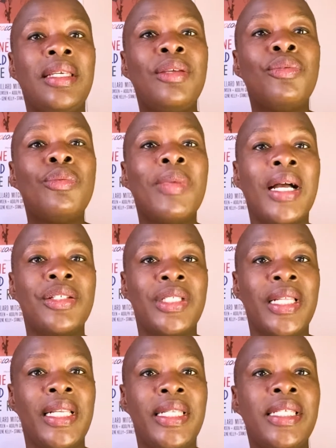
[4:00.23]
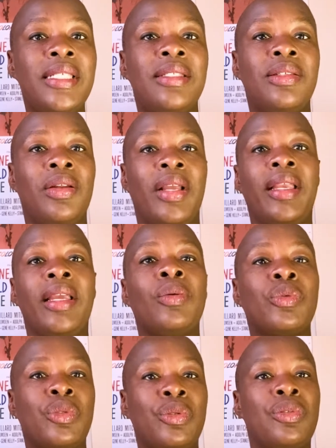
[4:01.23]
qui vous marginalise, de laquelle
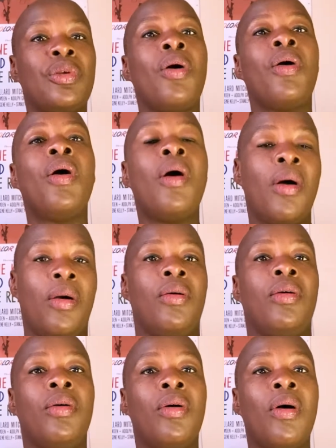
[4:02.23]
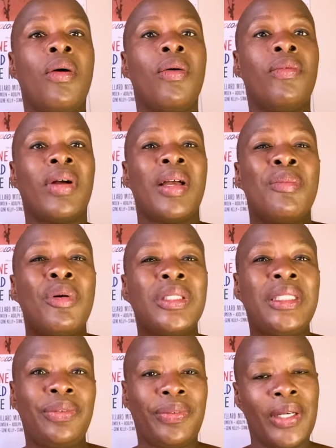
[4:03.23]
on se sent euh, vraiment
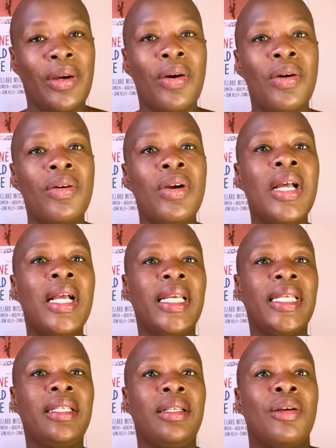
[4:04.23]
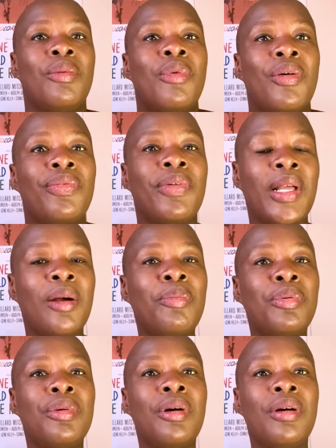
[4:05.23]
différent et comment faire
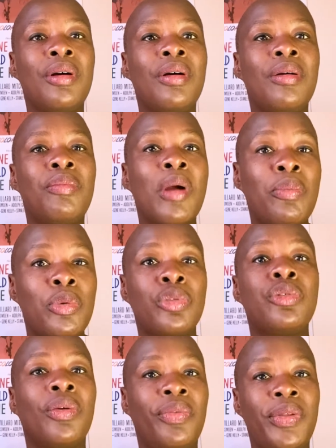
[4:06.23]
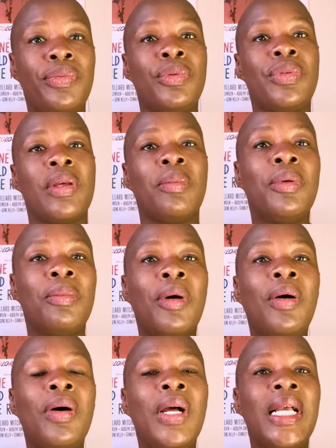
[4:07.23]
pour, euh, bah, pour survivre tout
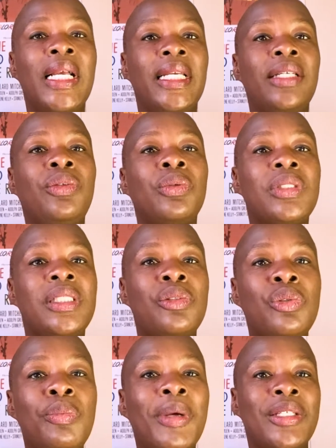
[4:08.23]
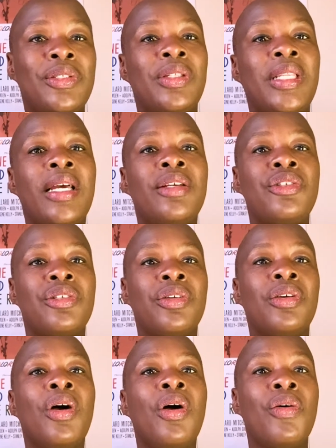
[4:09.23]
simplement. Et donc ces deux personnages
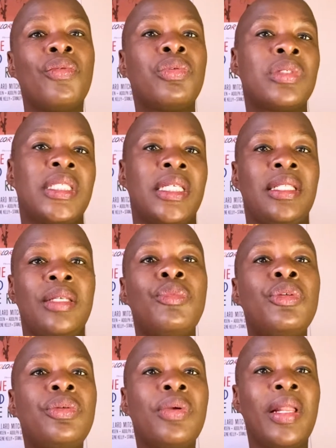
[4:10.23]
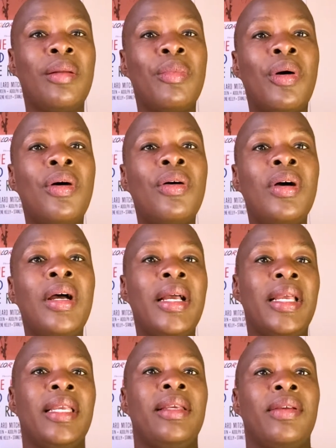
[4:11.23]
vont s'aider mutuellement
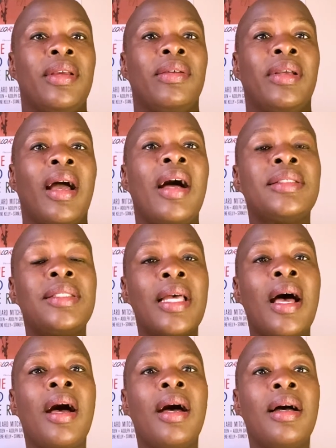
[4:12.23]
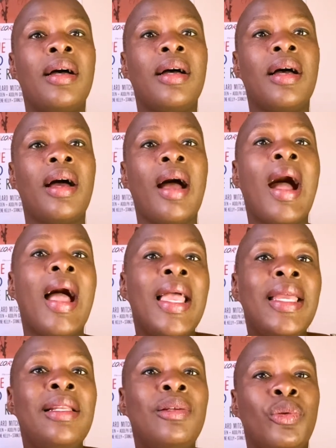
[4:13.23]
et grâce à, à
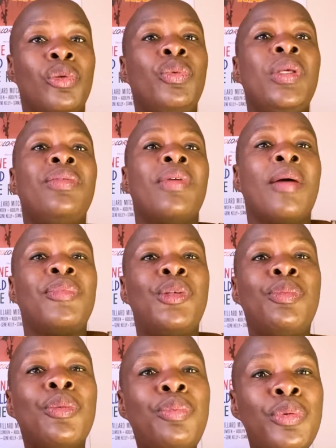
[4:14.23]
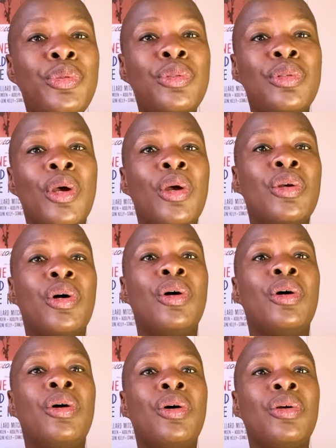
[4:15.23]
elle, lui va un petit peu plus
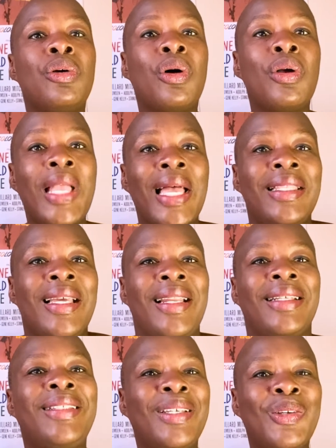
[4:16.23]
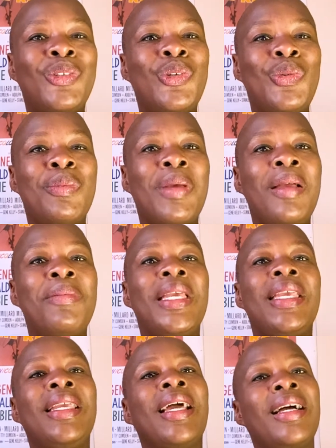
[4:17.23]
euh, regarder à l'intérieur de lui-même
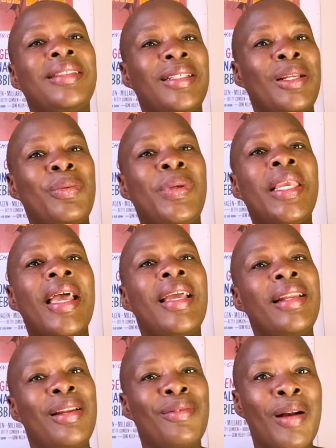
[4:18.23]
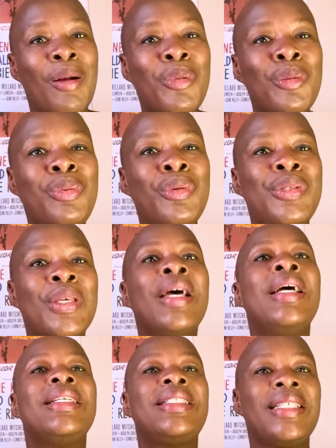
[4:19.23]
et grâce à lui, elle, elle va un peu plus
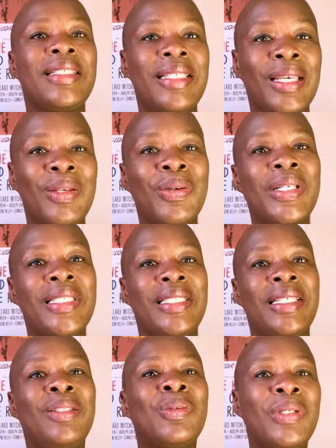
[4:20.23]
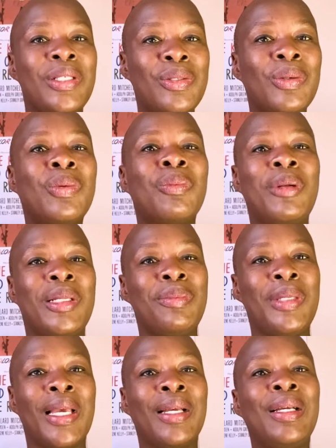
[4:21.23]
s'extérioriser. Donc il se complète
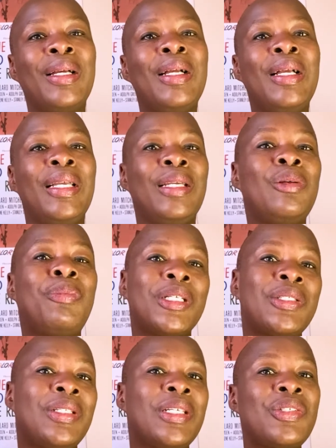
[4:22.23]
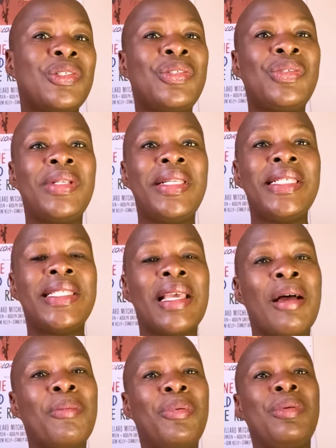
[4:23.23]
bien. Et le personnage de Sully, c'est
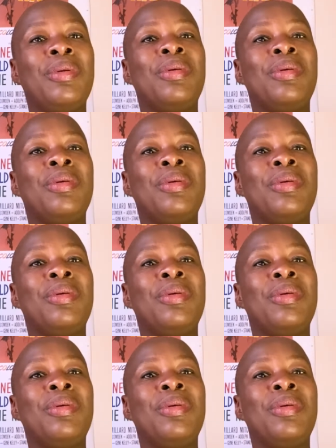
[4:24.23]
un peu